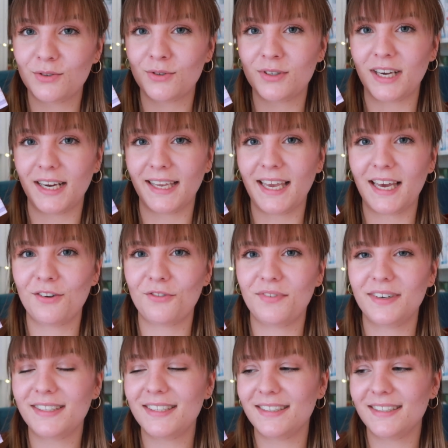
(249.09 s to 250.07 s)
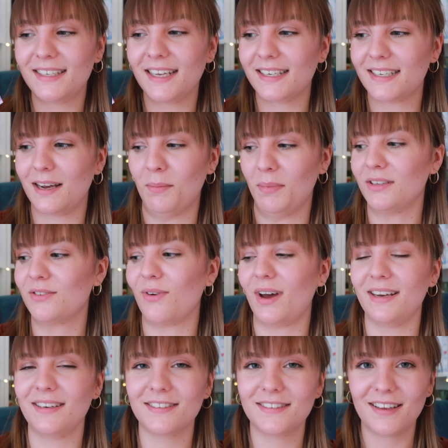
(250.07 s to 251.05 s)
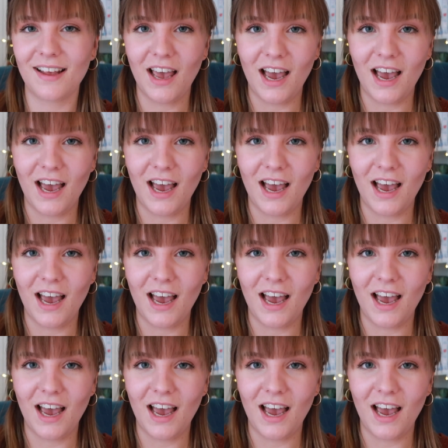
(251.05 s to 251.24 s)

total gern und was sie sich halt da immer so alles